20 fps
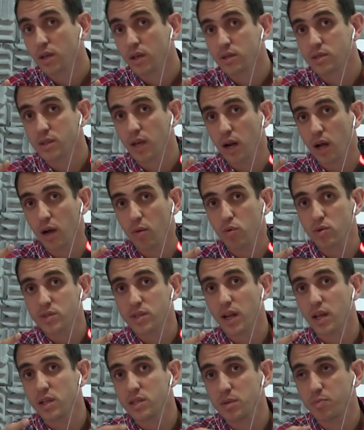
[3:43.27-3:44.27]
ساره
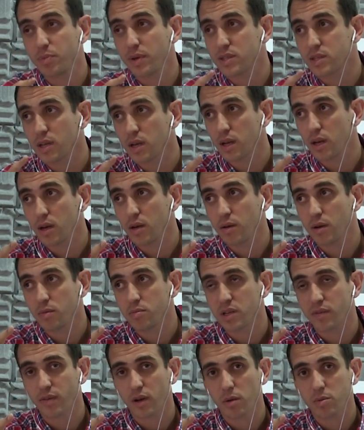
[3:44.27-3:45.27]
ساره انت بياسه
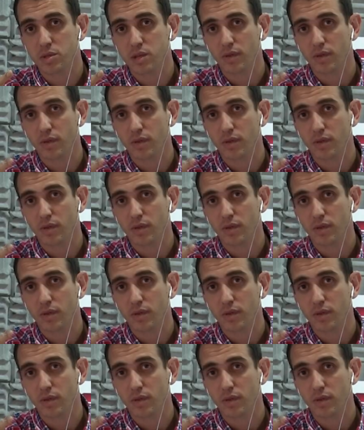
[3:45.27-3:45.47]
متفقه ولا